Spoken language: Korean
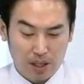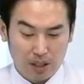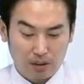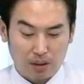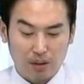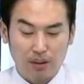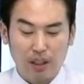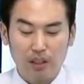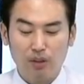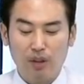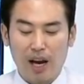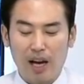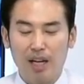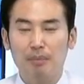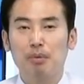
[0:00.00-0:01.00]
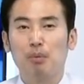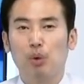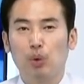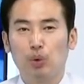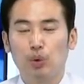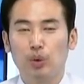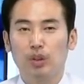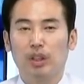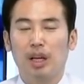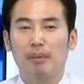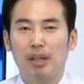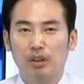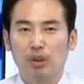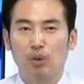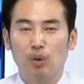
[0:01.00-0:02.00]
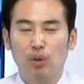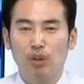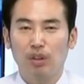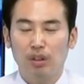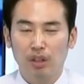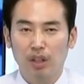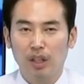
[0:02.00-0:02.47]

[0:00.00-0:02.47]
전장용 RF 모듈 개발 성공을